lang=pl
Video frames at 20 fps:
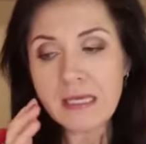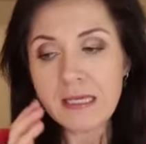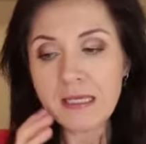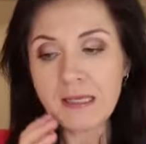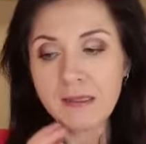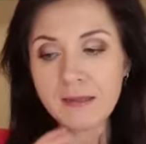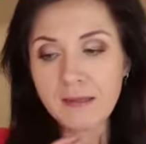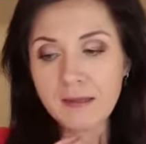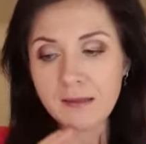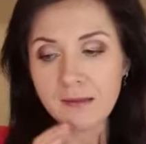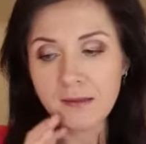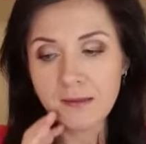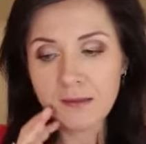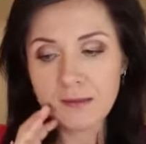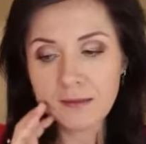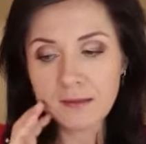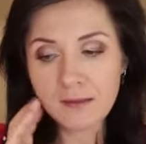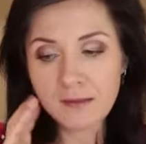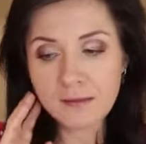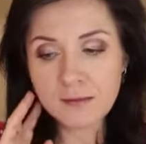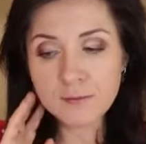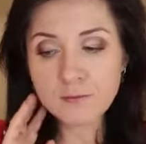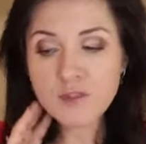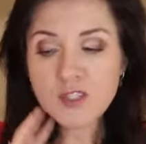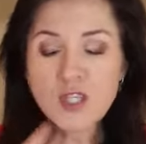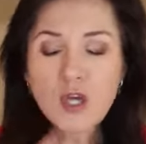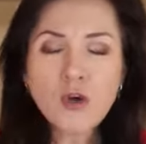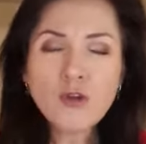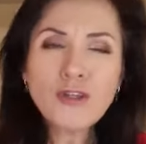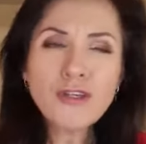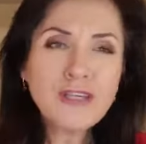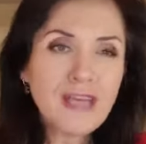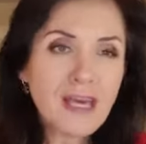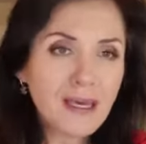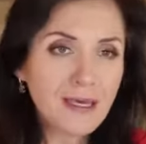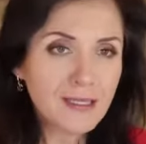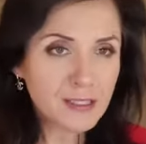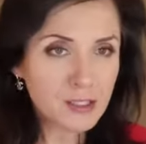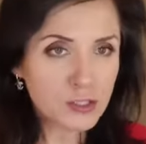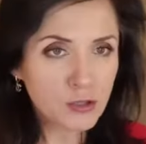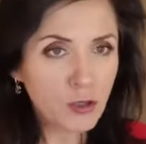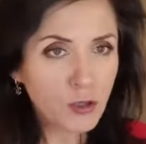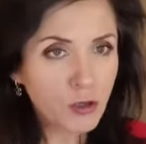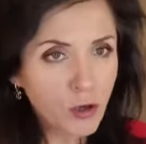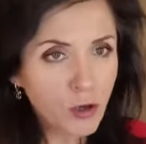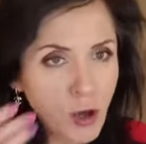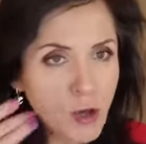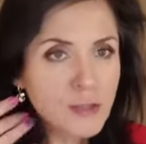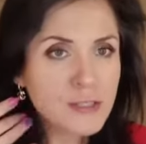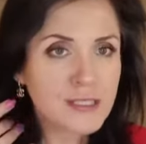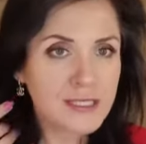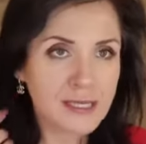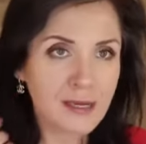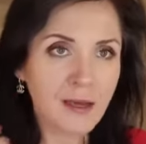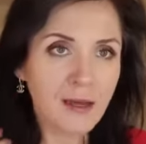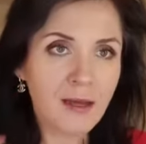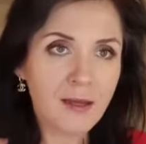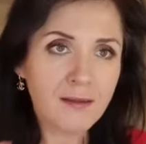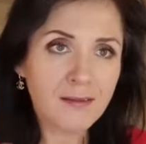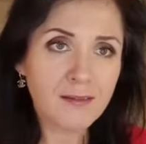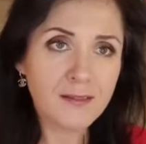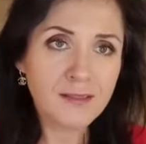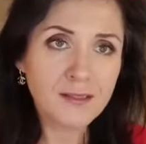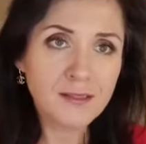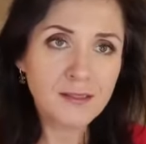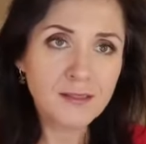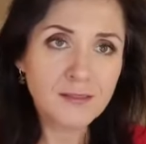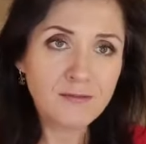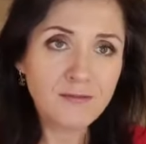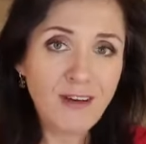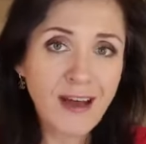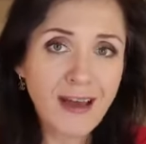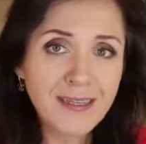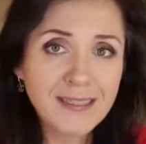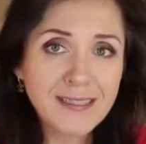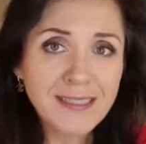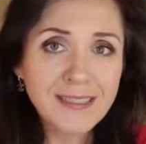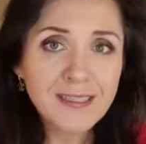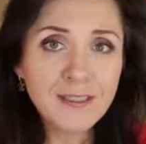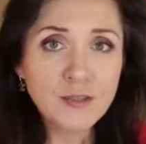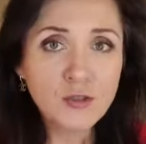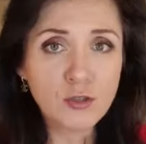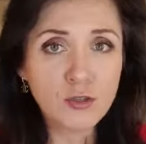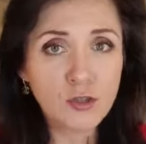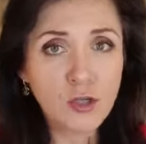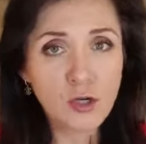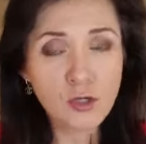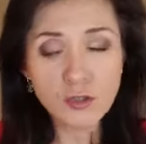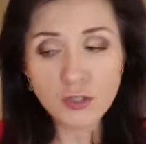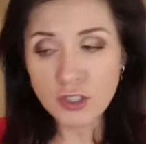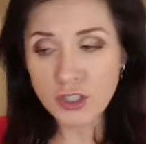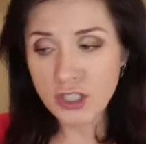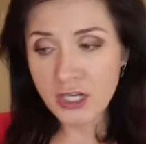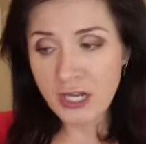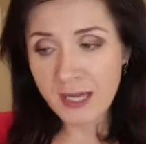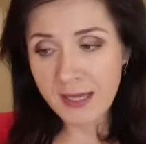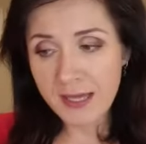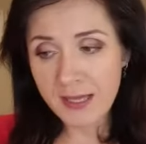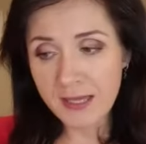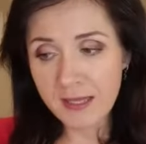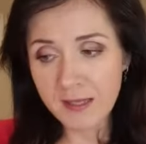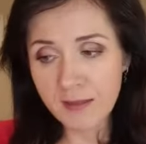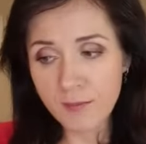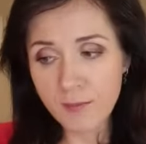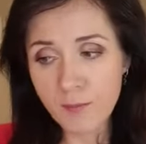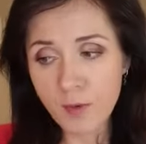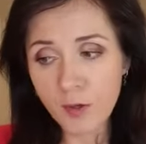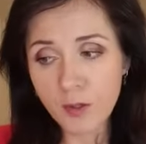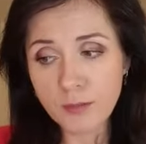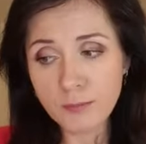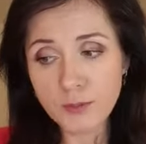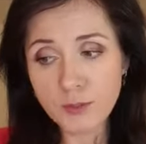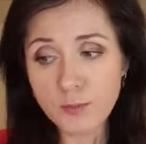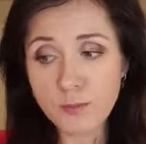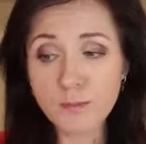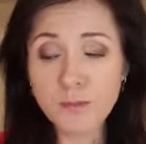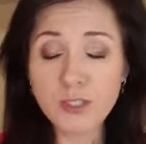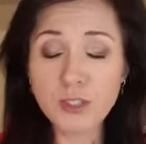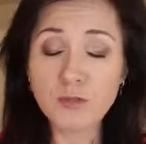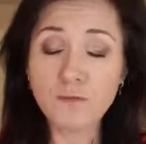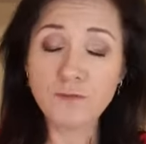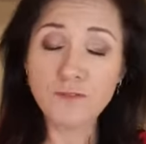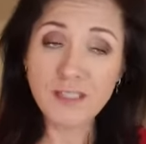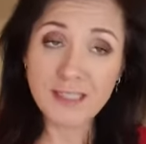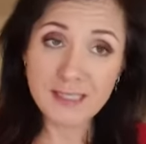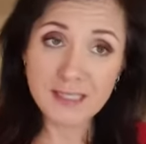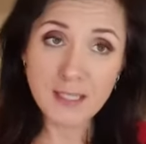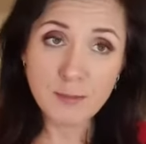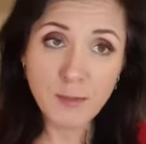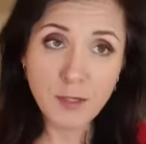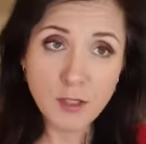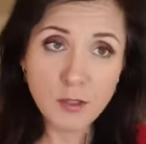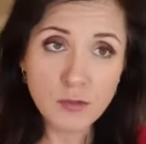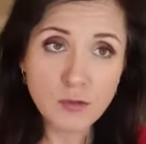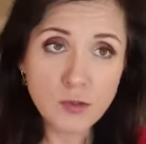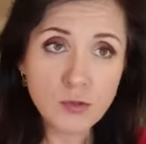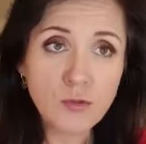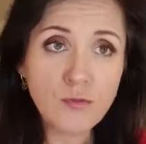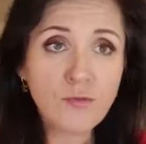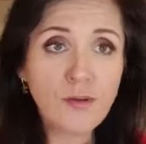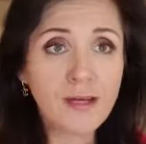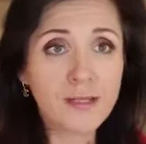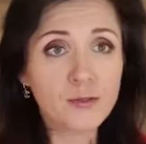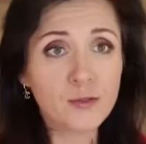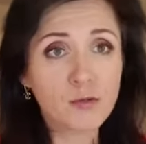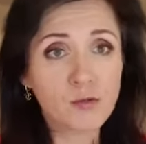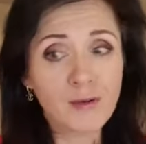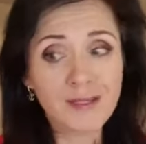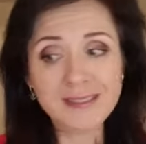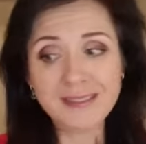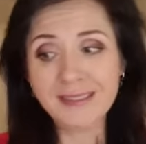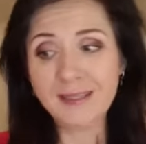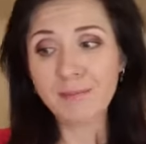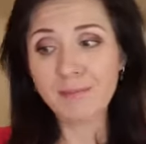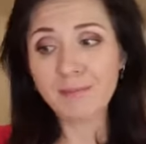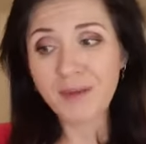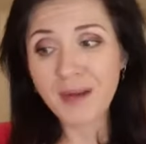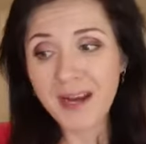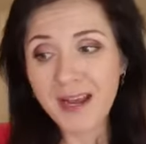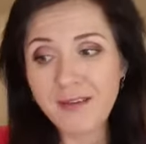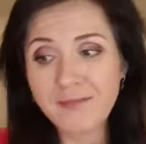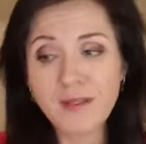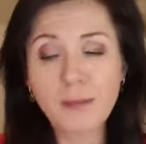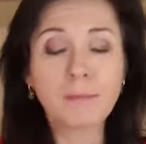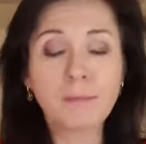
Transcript: Yy, co nie jest do końca yy, fajne, to to, że moglibyśmy mieć więcej pieniążków, a dokładnie prawie